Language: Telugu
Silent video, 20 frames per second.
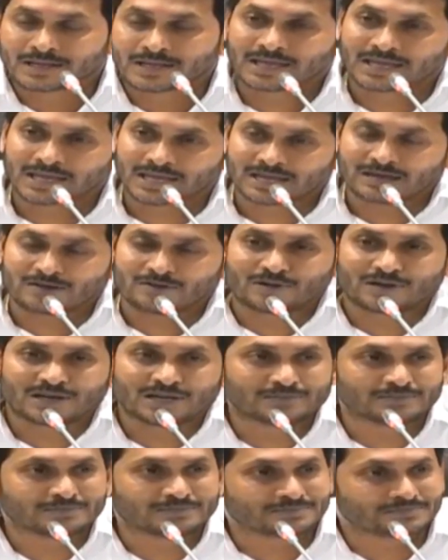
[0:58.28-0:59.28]

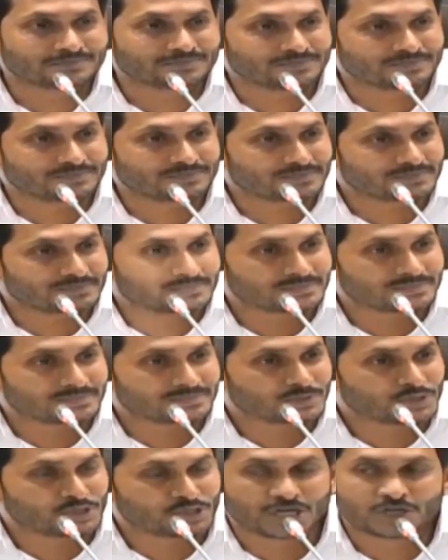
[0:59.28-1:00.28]
కేవలం
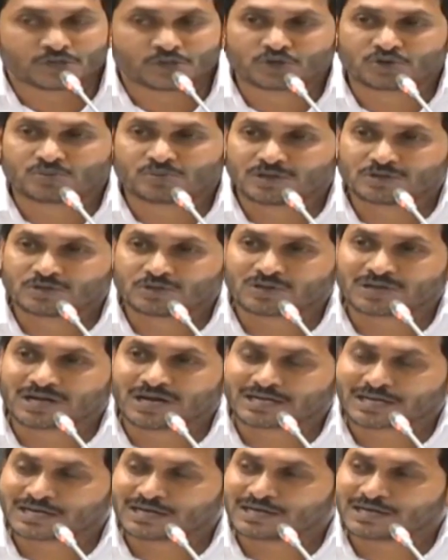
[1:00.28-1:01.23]
చెదురు మధురు ఘటన